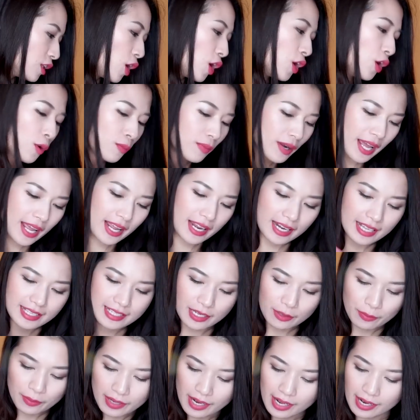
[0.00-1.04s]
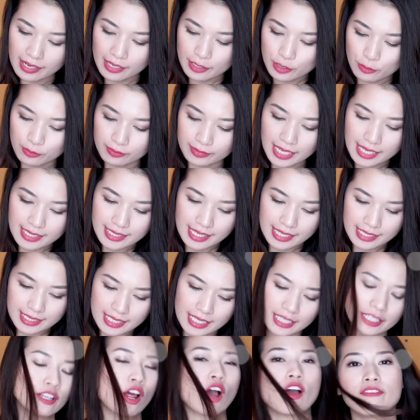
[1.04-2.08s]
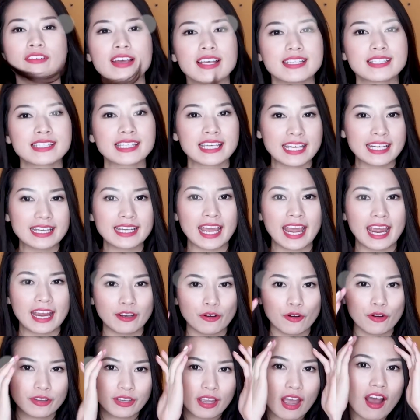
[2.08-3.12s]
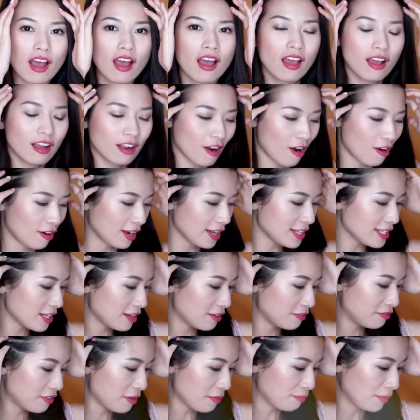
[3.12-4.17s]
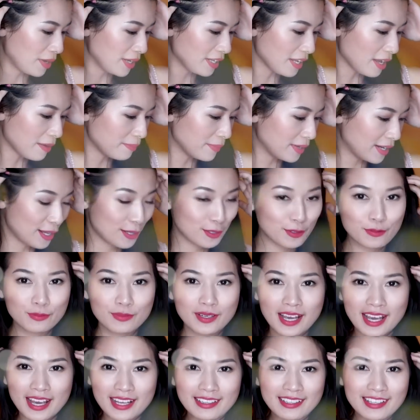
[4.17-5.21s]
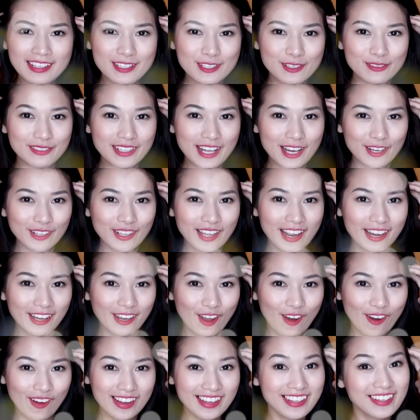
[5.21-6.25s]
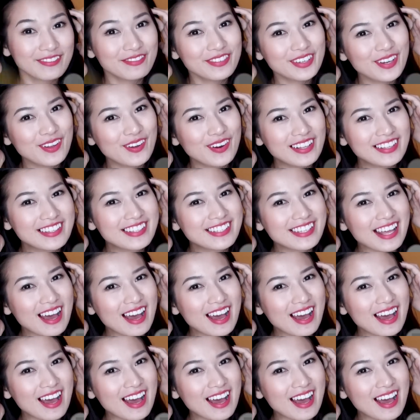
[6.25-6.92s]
Thôi hôm nay Ly sẽ quyết định là chúng ta sẽ chỉ nói về skincare thôi nhá Còn các sản phẩm makeup mà đã dùng hết thì chúng ta có thể nói ở những video lần